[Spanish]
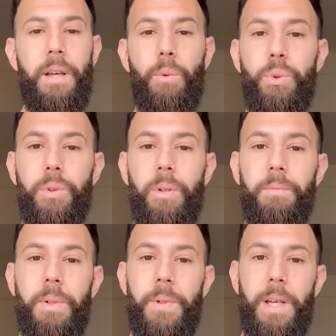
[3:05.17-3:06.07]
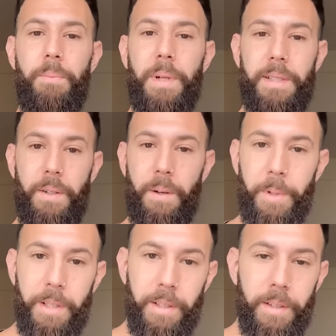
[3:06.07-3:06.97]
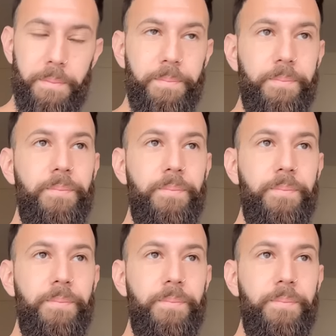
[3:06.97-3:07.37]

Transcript: abuso vividas pasivamente,